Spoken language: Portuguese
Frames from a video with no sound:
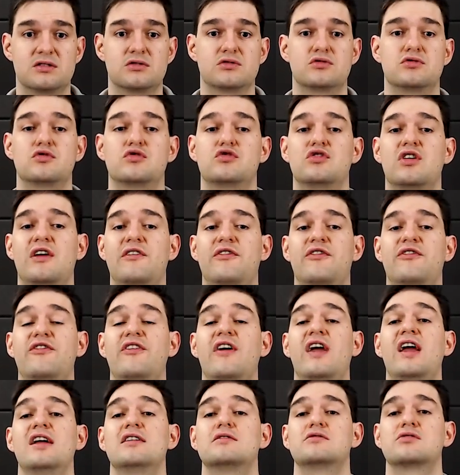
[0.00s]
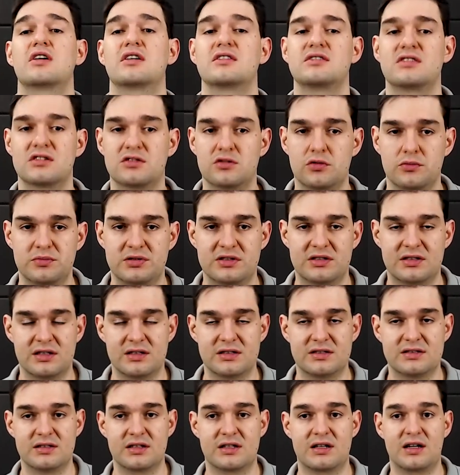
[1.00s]
os efeitos que essa
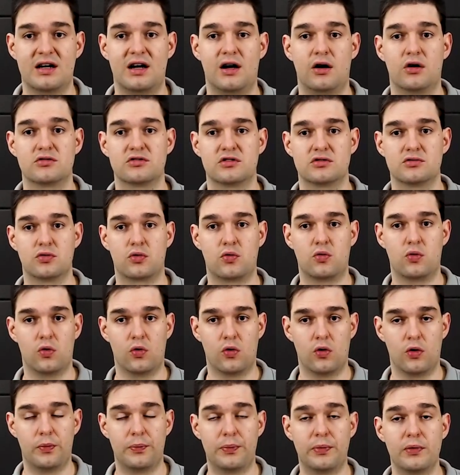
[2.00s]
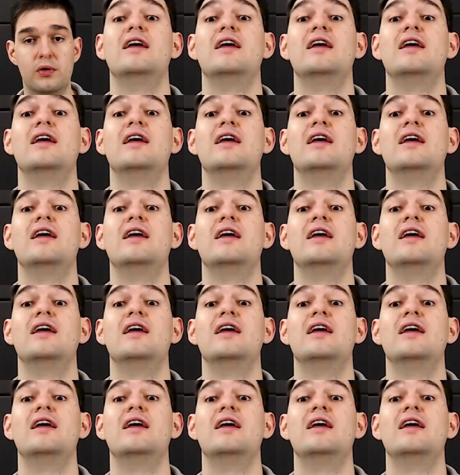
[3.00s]
substância causa no corpo